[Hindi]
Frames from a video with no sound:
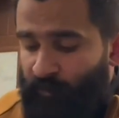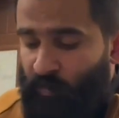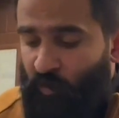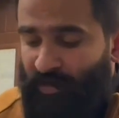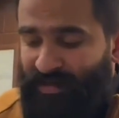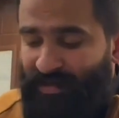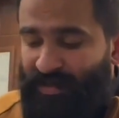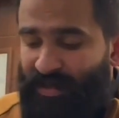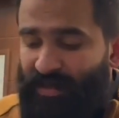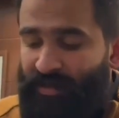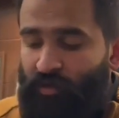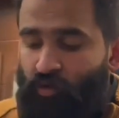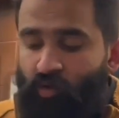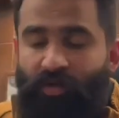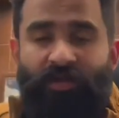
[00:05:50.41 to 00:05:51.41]
तो इसी तरह ये
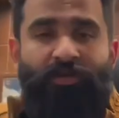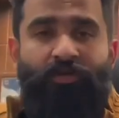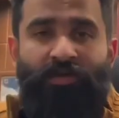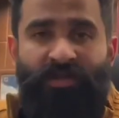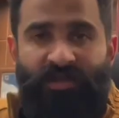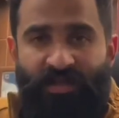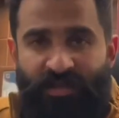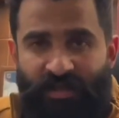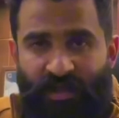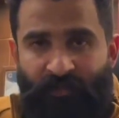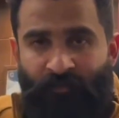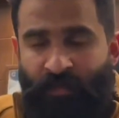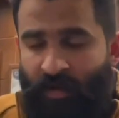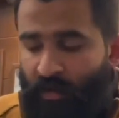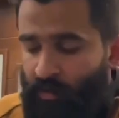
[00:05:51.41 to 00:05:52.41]
छोटी छोटी चीज़ें
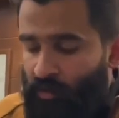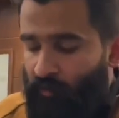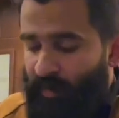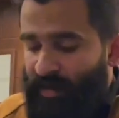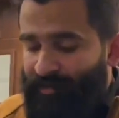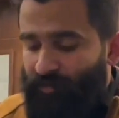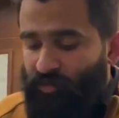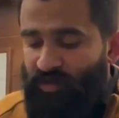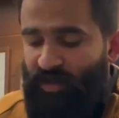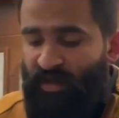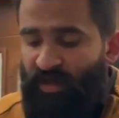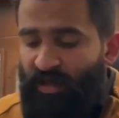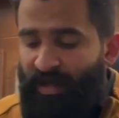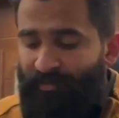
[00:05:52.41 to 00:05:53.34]
तो मैंने सोचा कि